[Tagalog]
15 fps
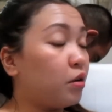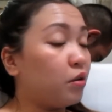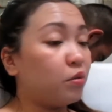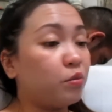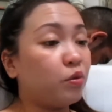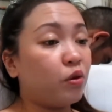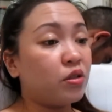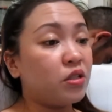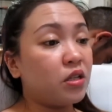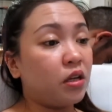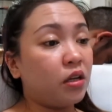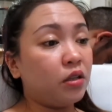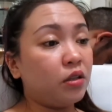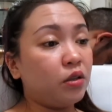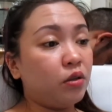O bukas na
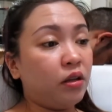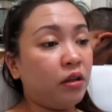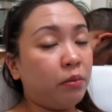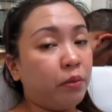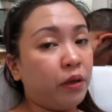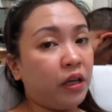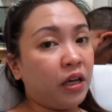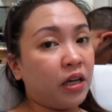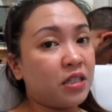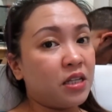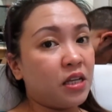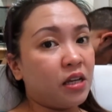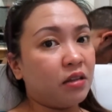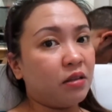rin yung living, kasi nga,